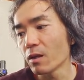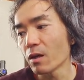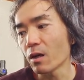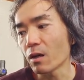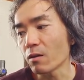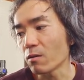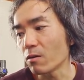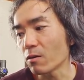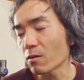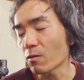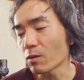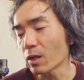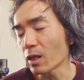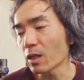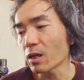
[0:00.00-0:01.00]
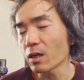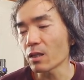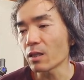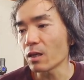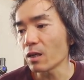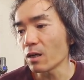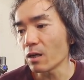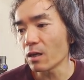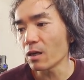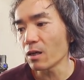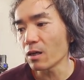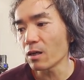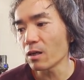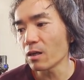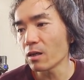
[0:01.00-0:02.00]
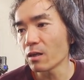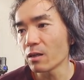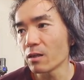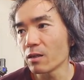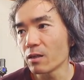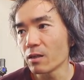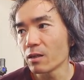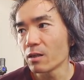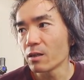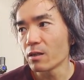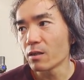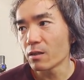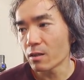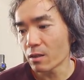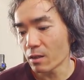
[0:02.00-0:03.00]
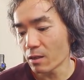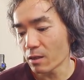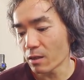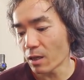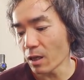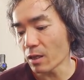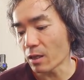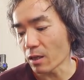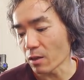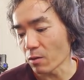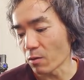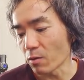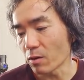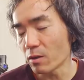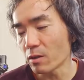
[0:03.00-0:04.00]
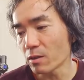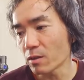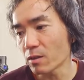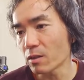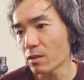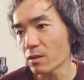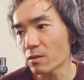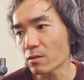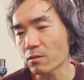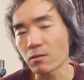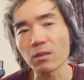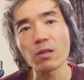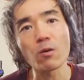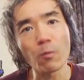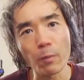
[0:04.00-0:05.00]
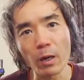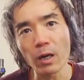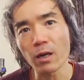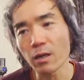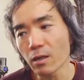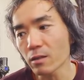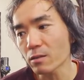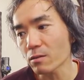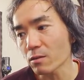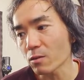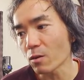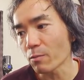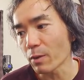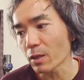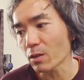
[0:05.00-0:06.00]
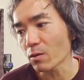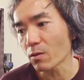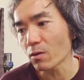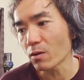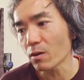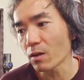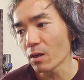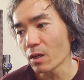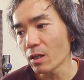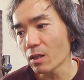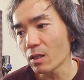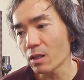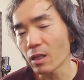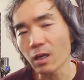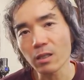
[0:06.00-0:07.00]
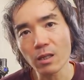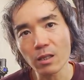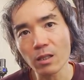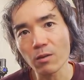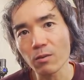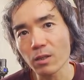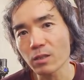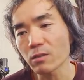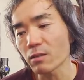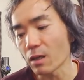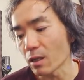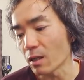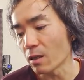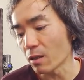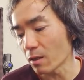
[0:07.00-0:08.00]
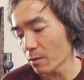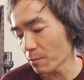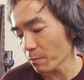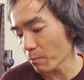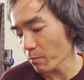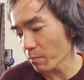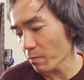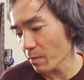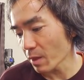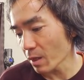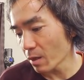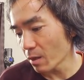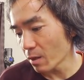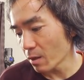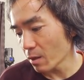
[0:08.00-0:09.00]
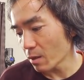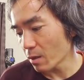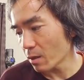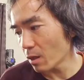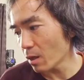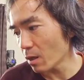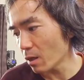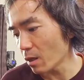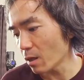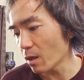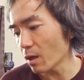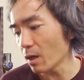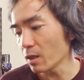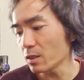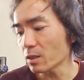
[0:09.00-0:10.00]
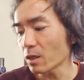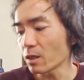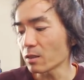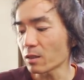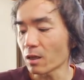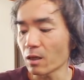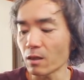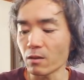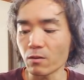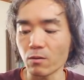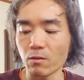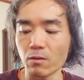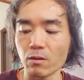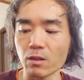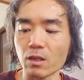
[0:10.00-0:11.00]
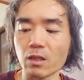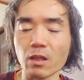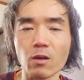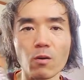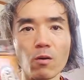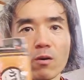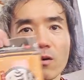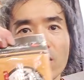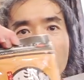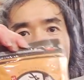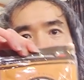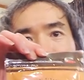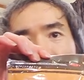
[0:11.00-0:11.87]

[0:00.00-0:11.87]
あのこの間買った元気のすりごますりごまと値段大体同じぐらいだねで、えー、愛知県産のきな粉愛